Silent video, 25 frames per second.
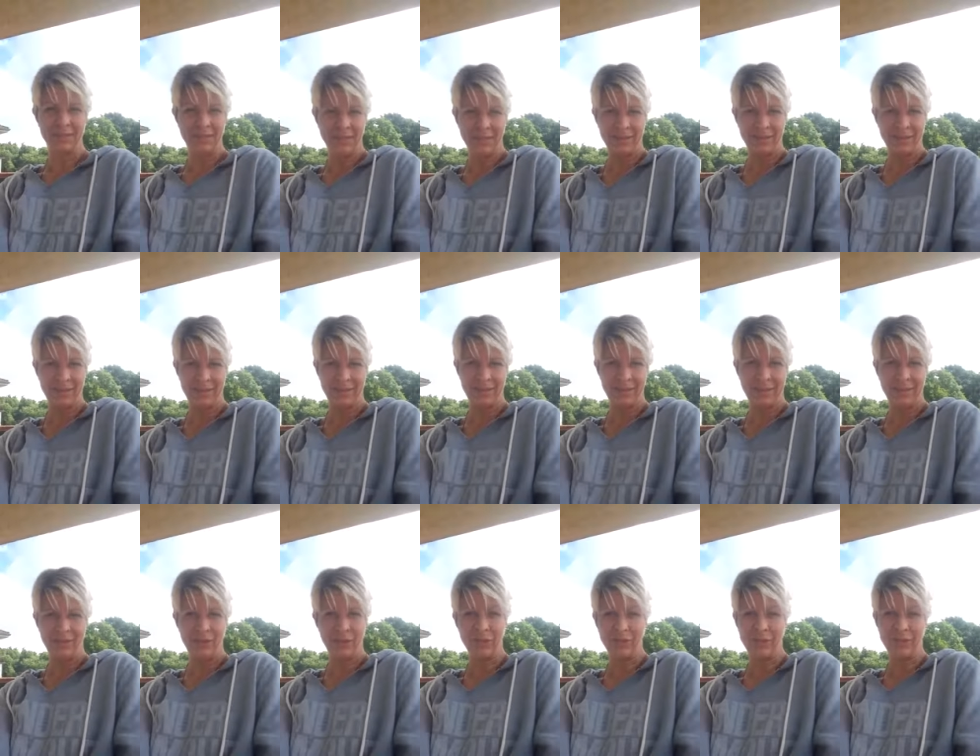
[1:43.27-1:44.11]

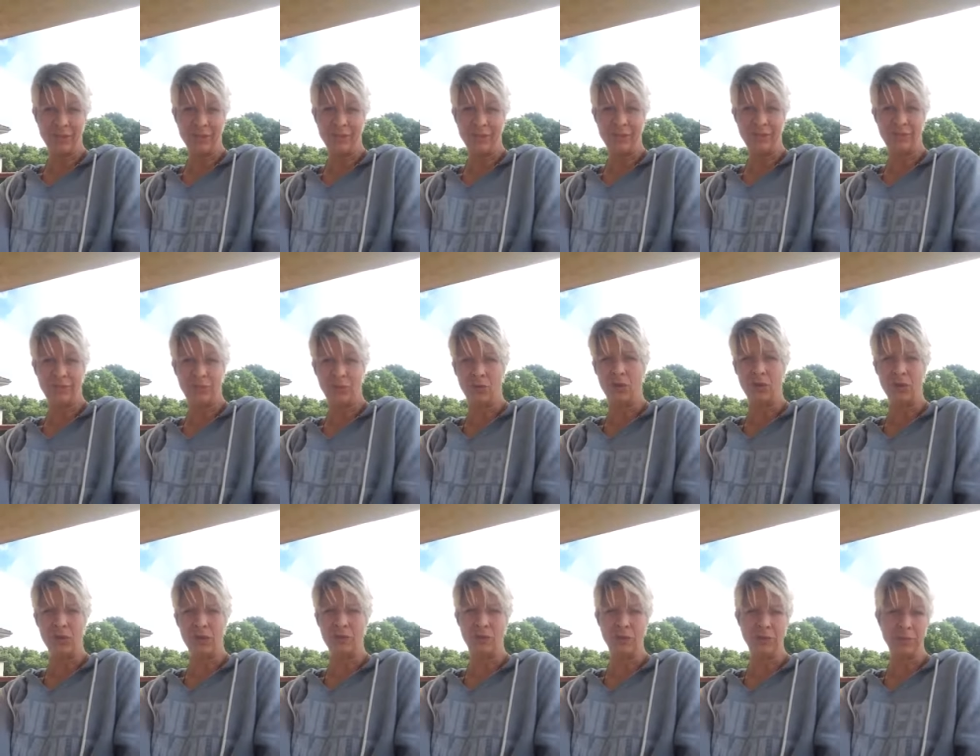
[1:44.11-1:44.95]
lì a volte al di
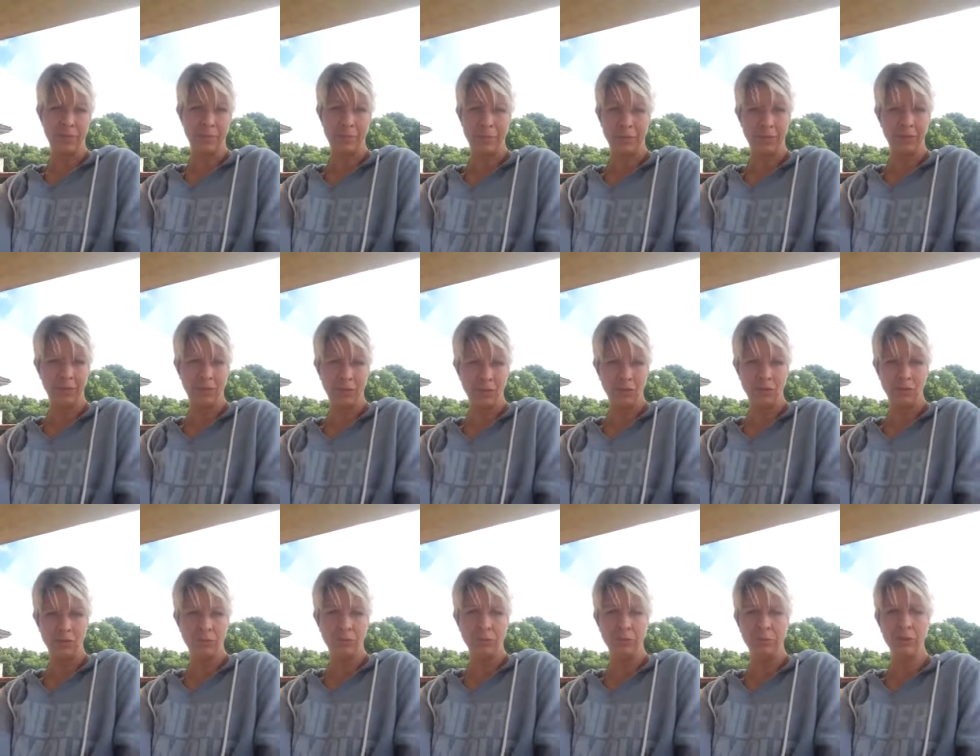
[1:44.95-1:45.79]
fuori, a volte mette
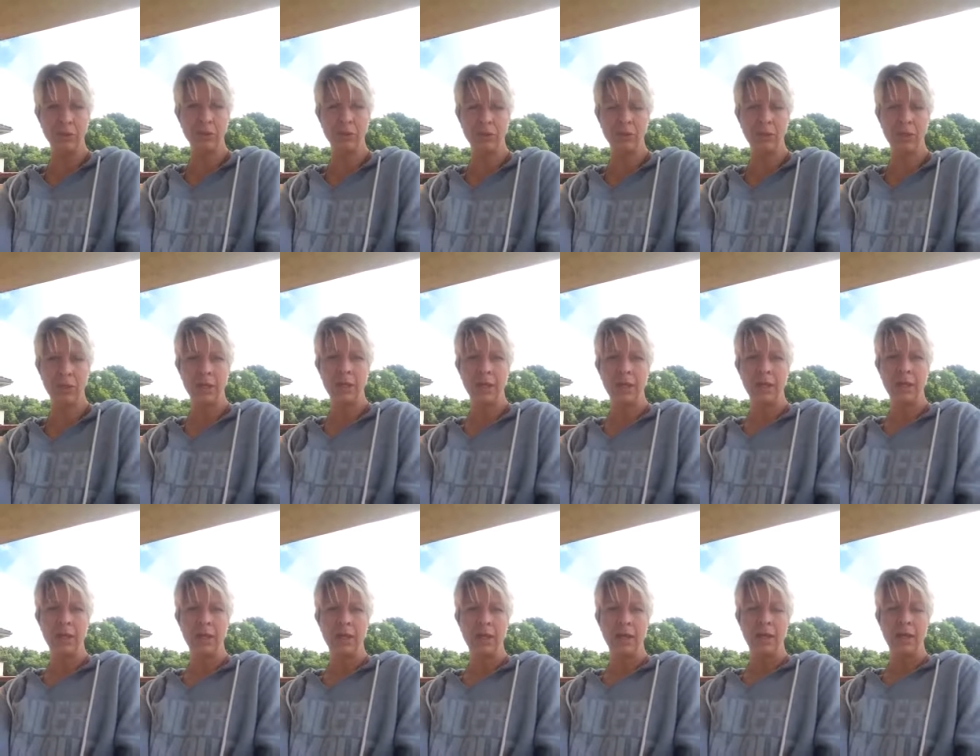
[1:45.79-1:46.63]
in dubbio,
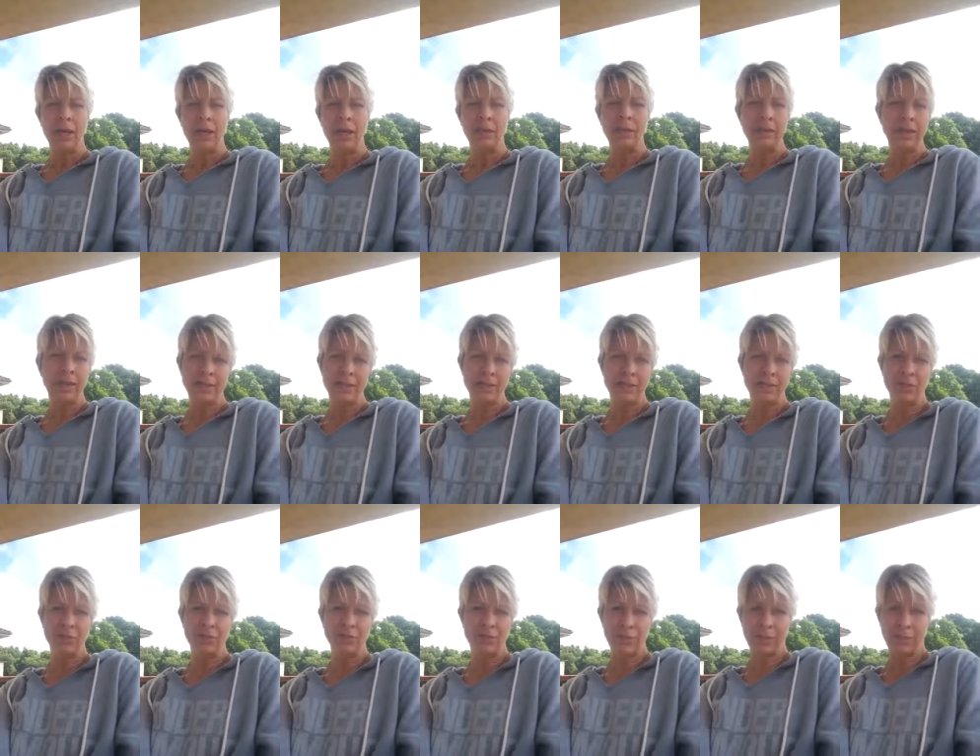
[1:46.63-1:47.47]

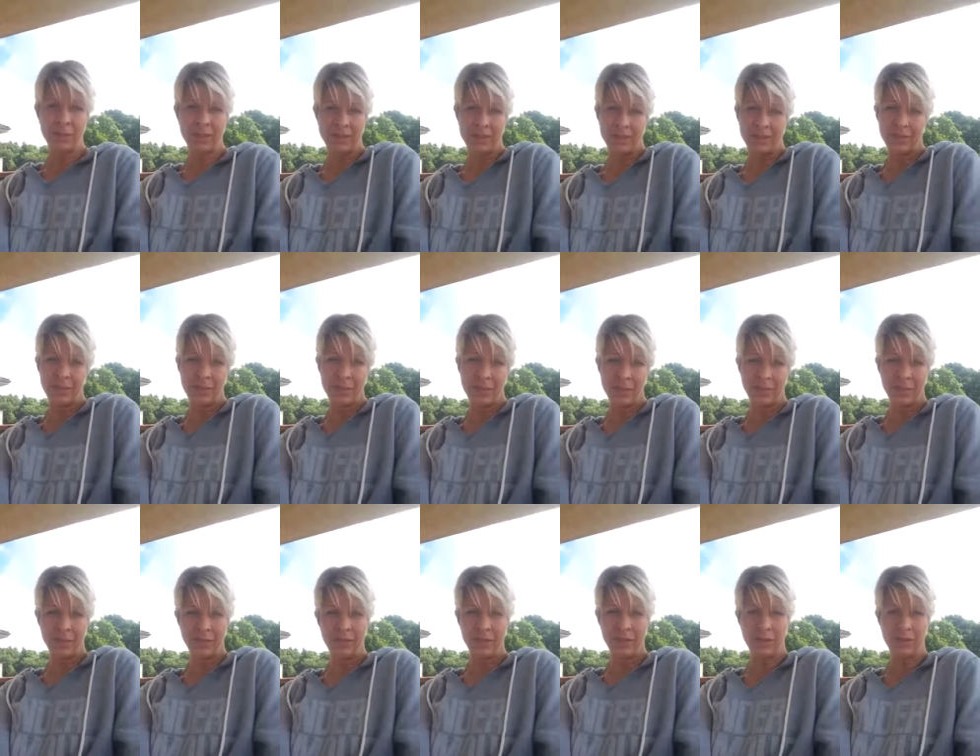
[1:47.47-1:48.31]
adesso fa parte
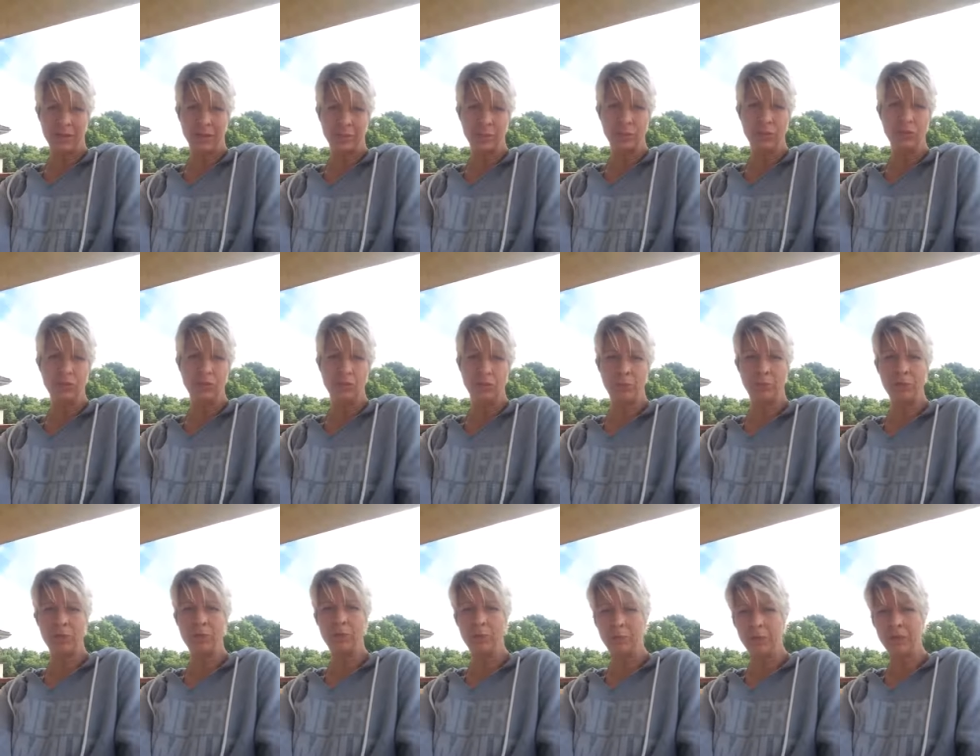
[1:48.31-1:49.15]
della mia vita
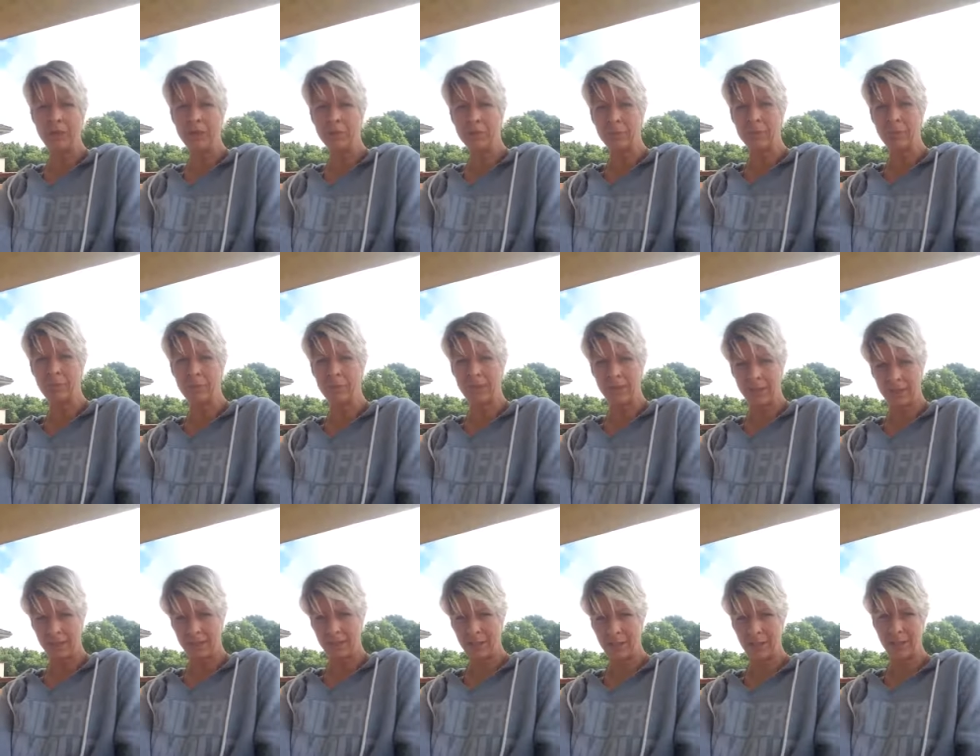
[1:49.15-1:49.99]
molto più di prima
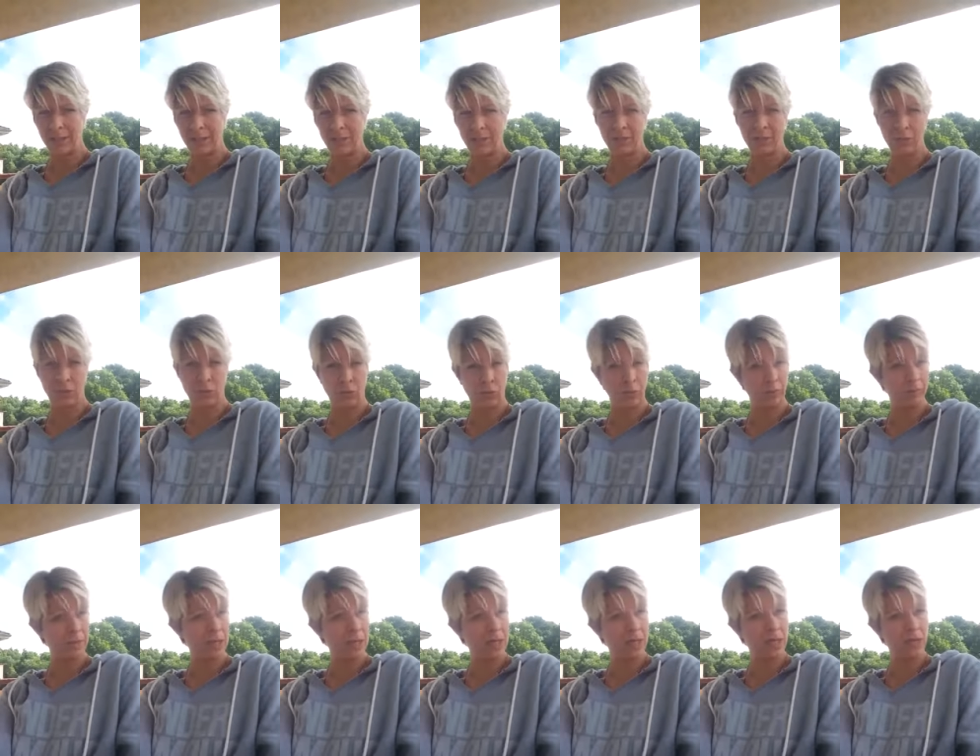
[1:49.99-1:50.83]
perché vedo
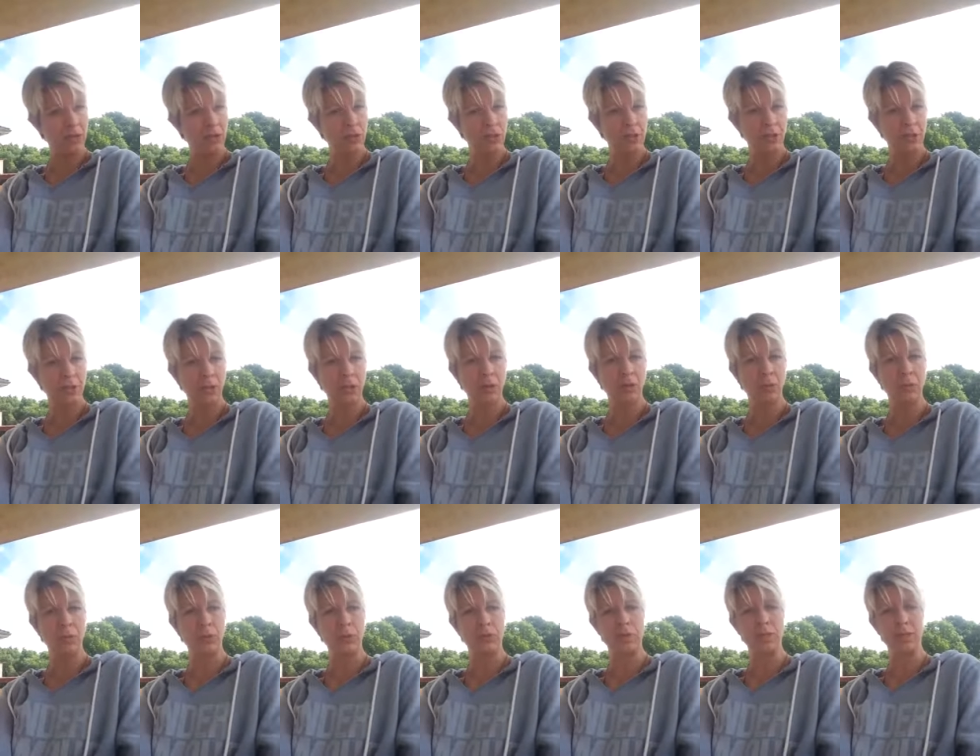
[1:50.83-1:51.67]

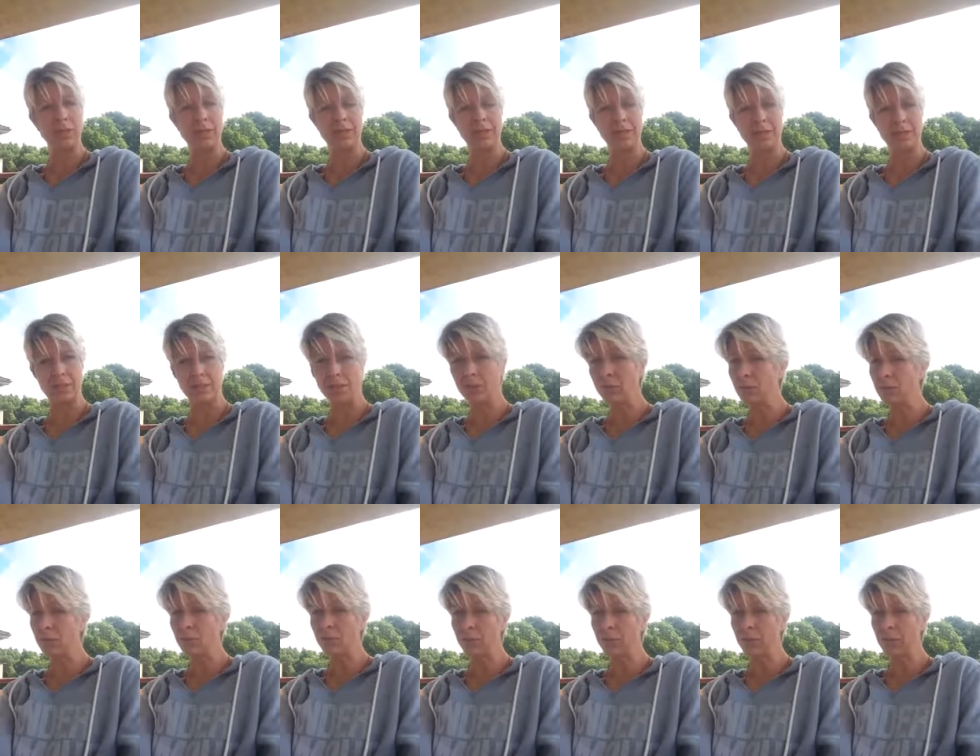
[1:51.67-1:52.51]
immagini, ho più
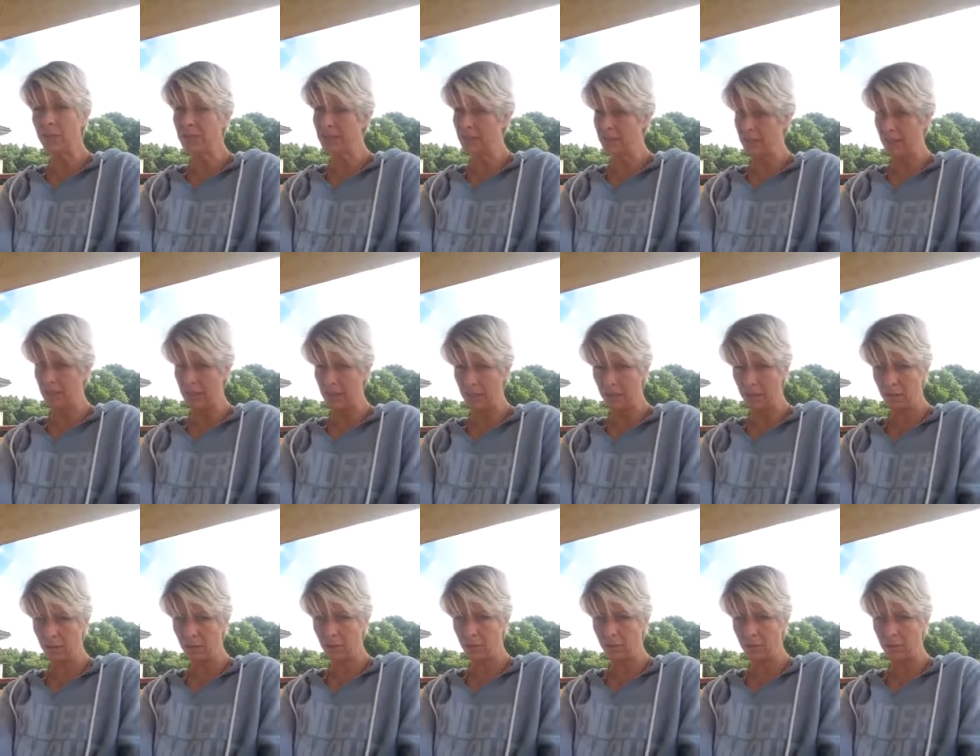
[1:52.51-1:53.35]
sensazioni,
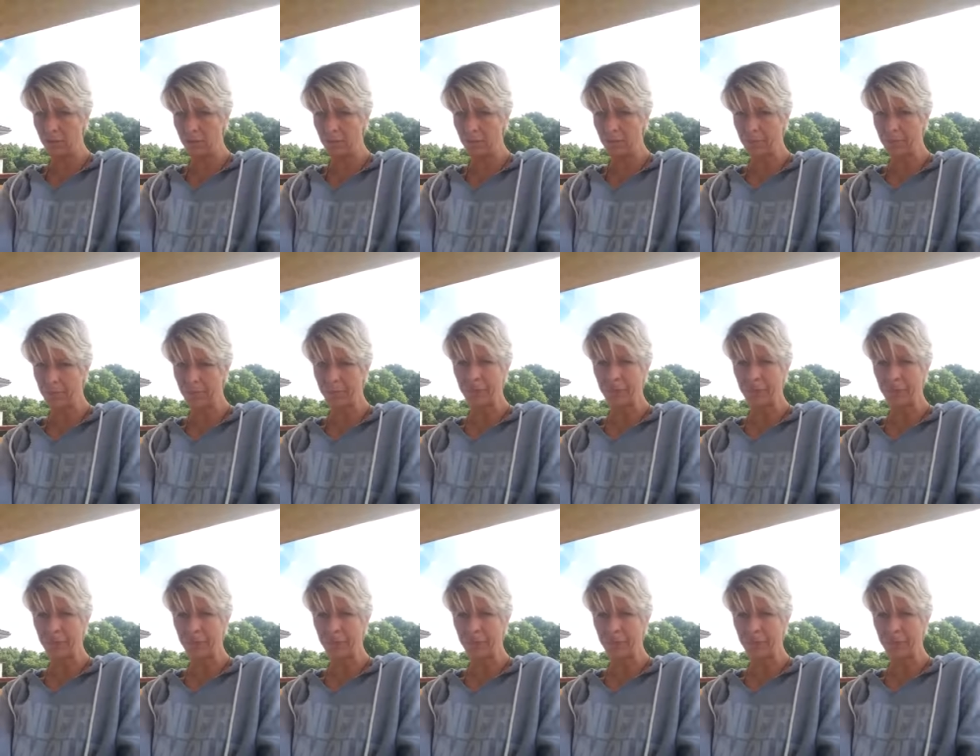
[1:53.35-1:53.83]
sento,